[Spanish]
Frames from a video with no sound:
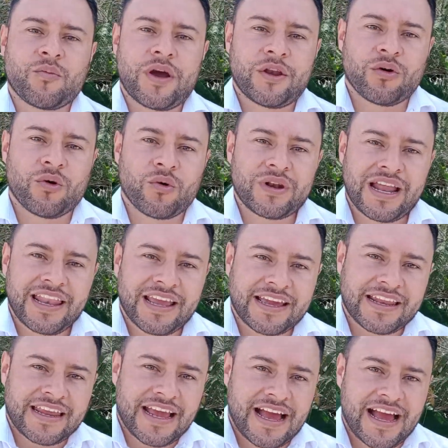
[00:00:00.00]
Bueno, una
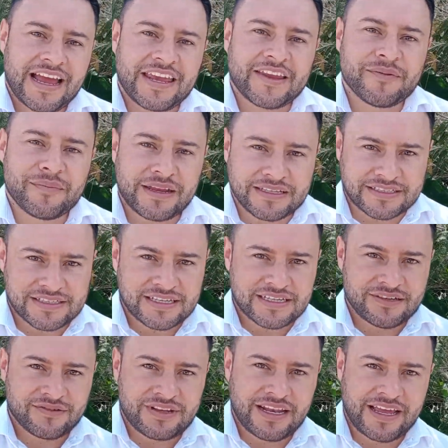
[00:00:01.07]
alegría inmensa,
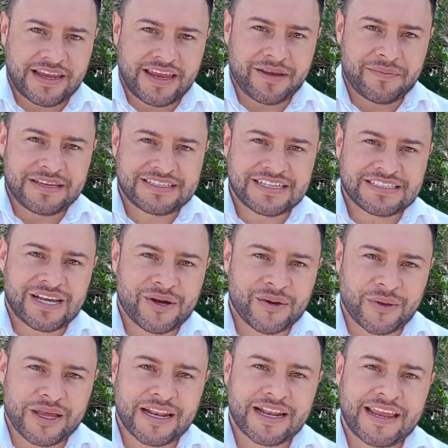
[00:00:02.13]
una alegría inmensa
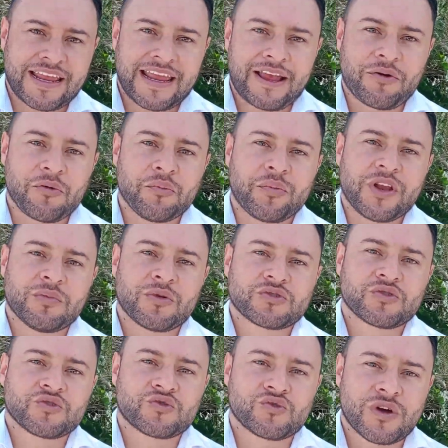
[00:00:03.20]
saber que
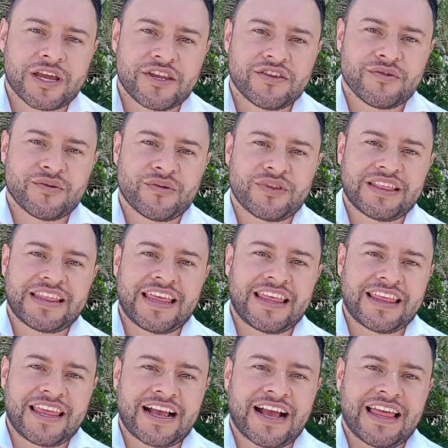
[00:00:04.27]
cumplimos un sueño
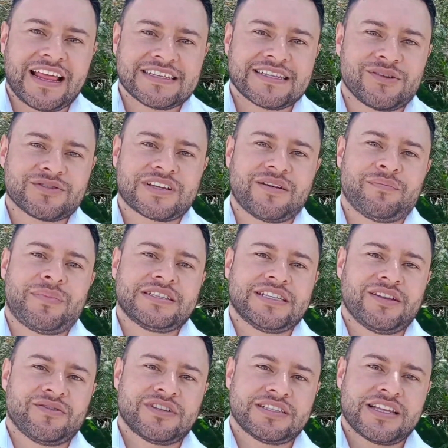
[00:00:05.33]
de décadas de los
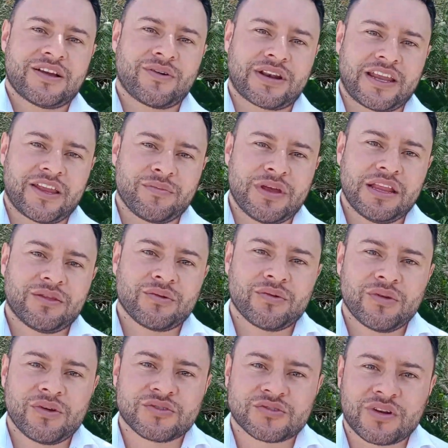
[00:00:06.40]
campesinos de este corregimiento,
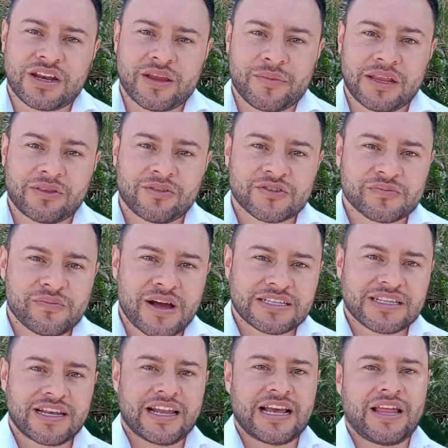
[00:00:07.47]
uno de los corregimientos
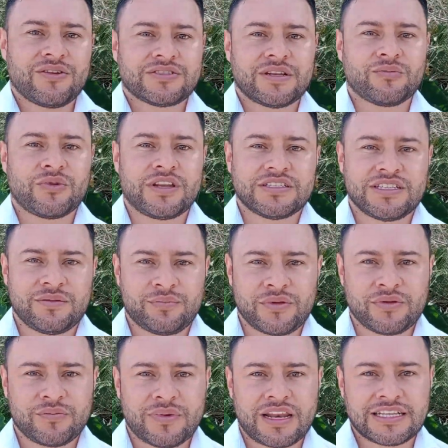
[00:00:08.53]
más alejados del
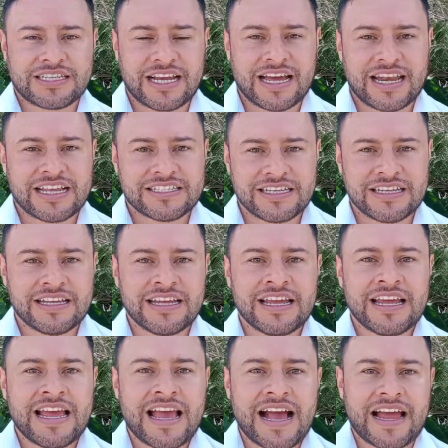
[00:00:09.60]
municipio. Para llegar allí
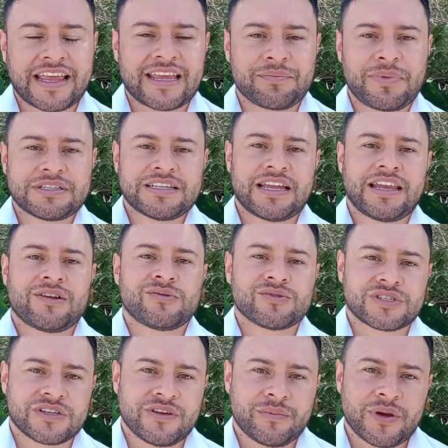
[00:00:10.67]
hay que pasar
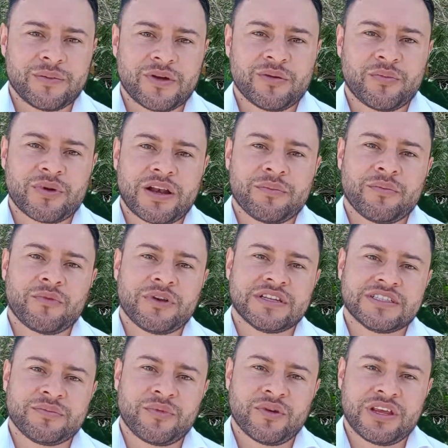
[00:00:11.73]
inclusive primero por el
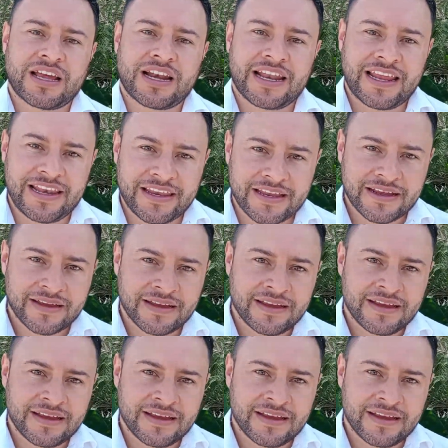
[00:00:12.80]
municipio de Argelia,